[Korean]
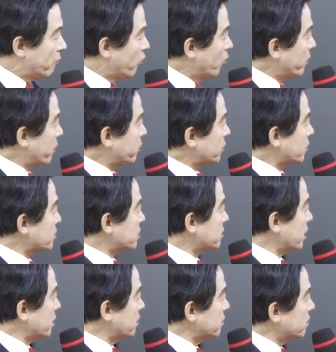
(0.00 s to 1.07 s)
몸에 붙어 있을
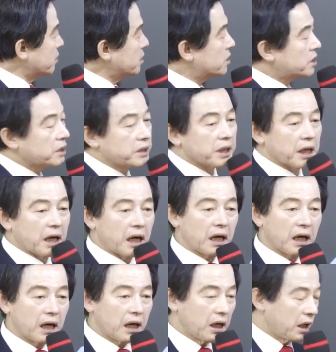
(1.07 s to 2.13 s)
때는
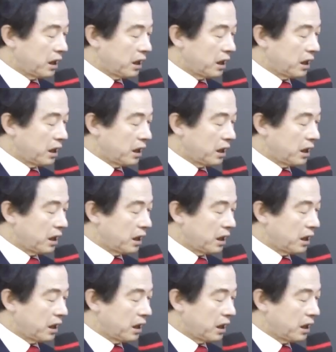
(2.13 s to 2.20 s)
의식이야.